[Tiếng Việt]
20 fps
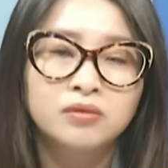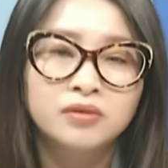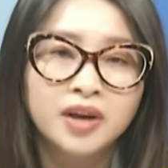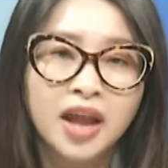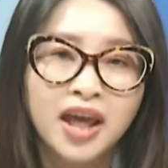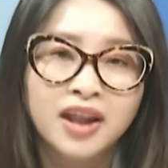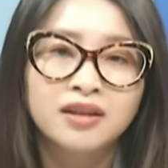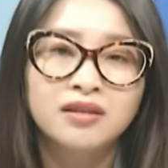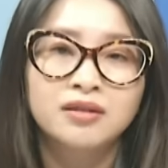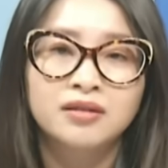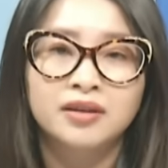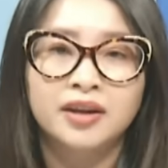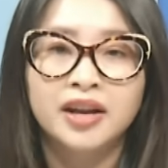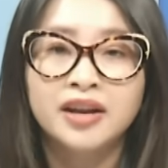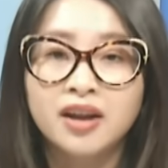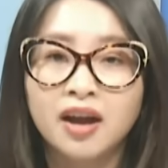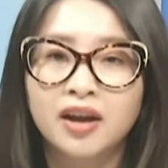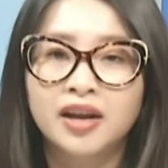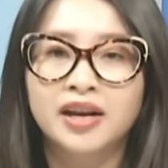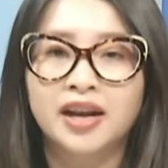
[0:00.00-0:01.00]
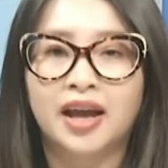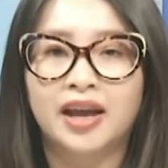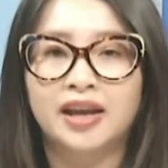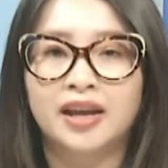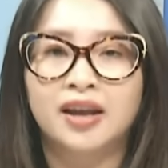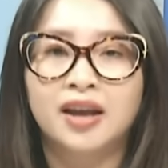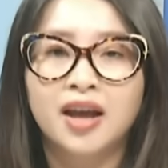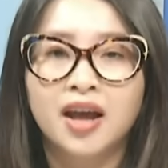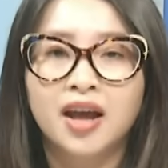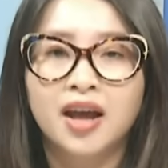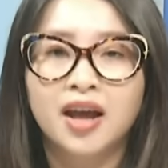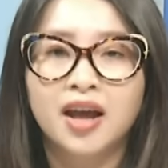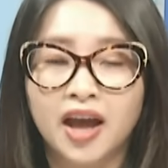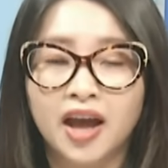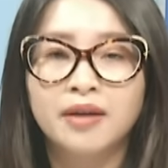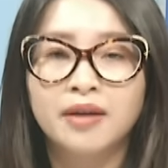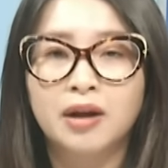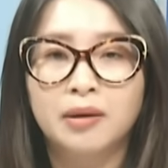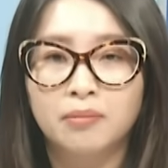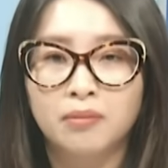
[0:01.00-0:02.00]
đến cái nơi này
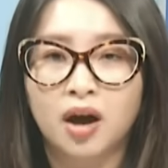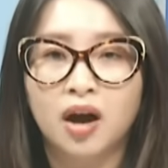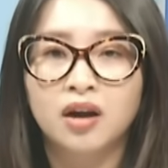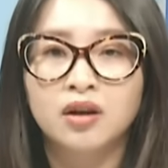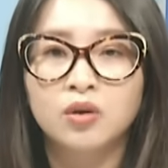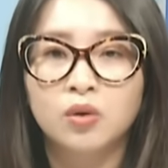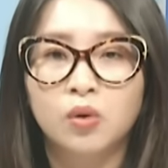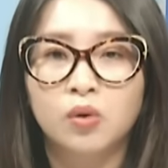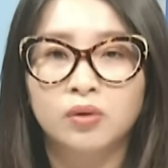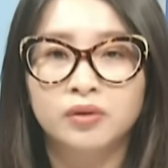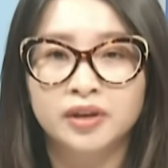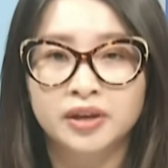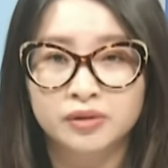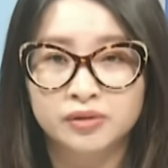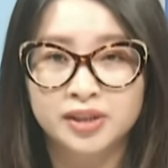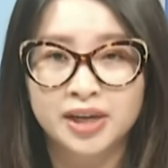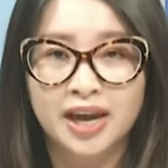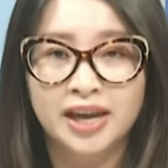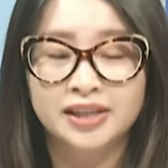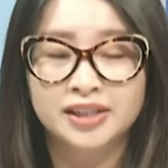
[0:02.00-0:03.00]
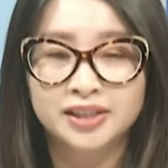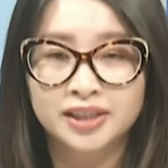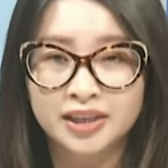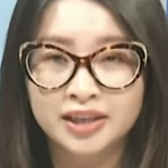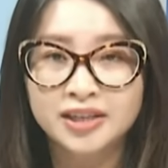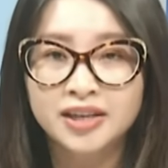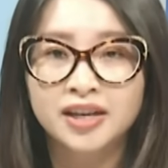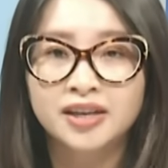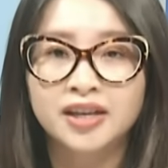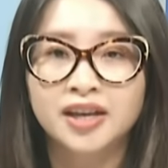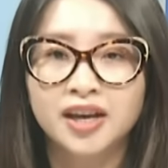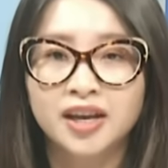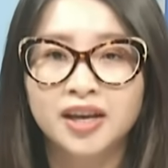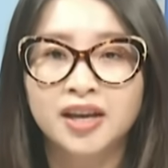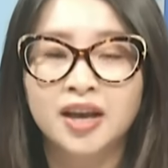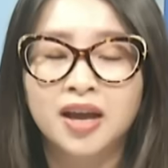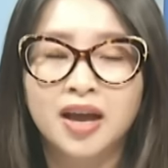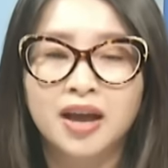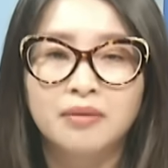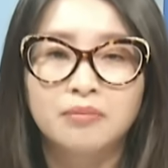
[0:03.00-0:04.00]
để mà mở cuộc điều tra chỉ đến khi
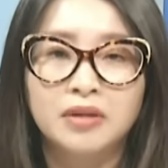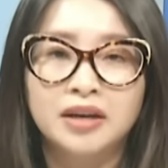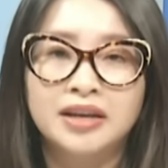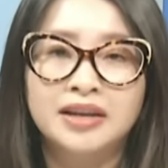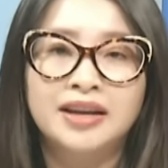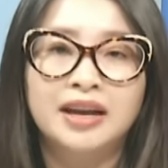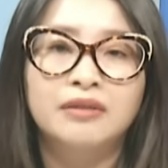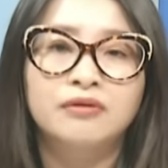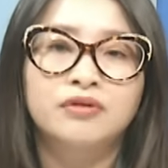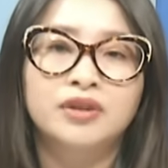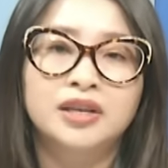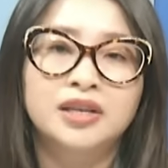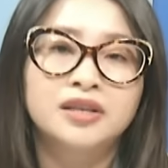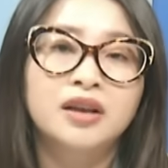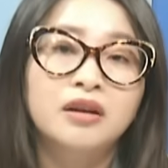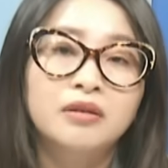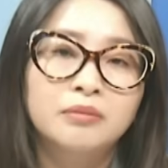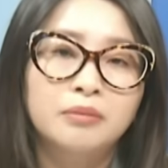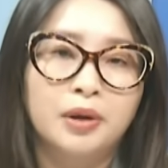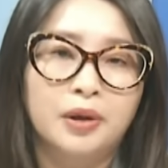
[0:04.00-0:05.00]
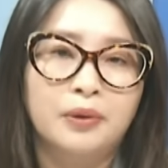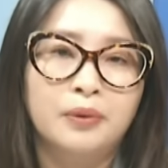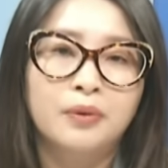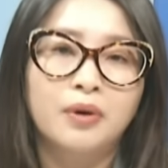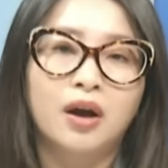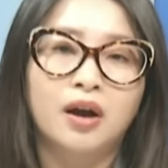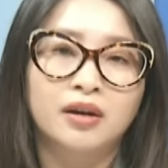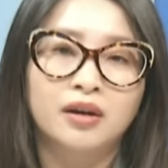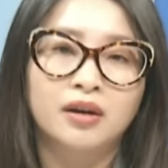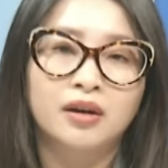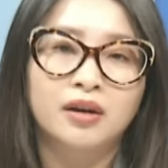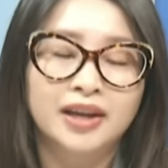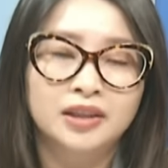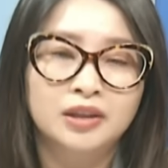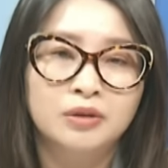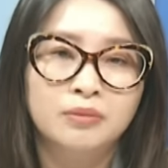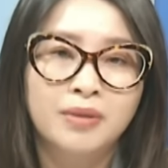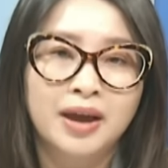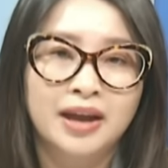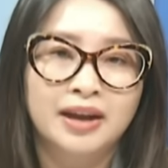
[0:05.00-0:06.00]
bị các vị dân biểu ở tại
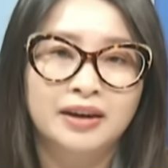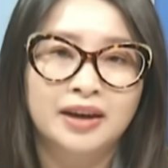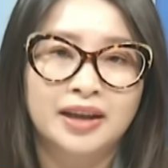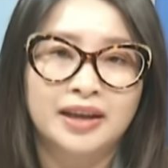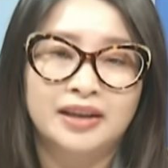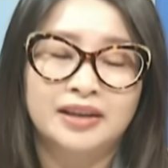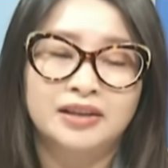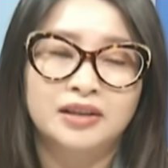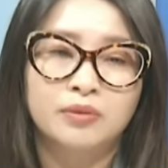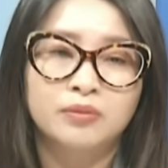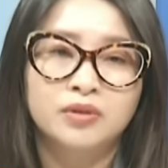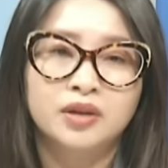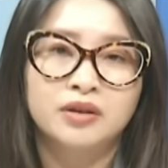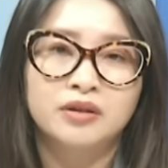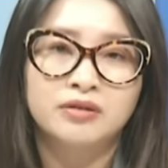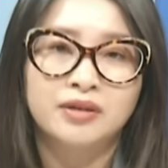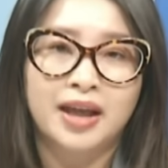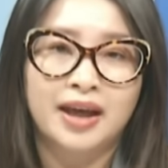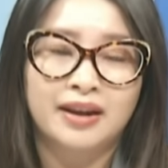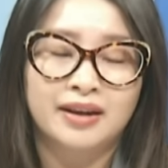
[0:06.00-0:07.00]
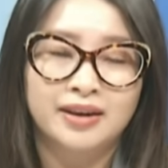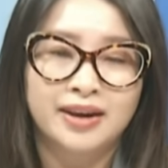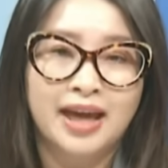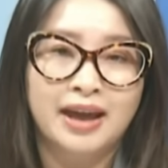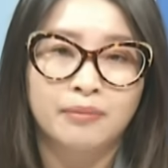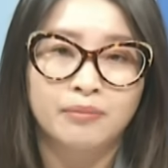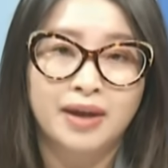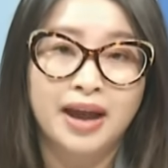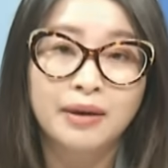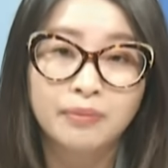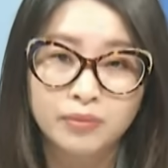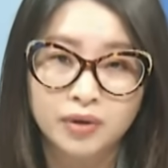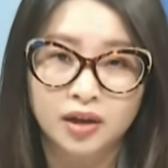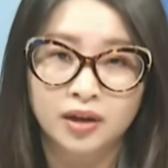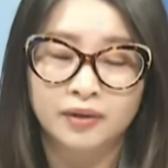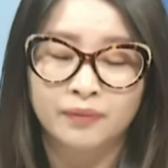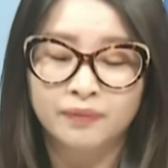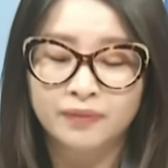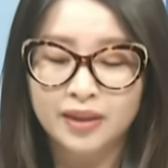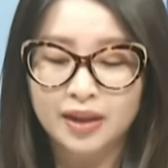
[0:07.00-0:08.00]
tiểu bang này giống như là làm áp lực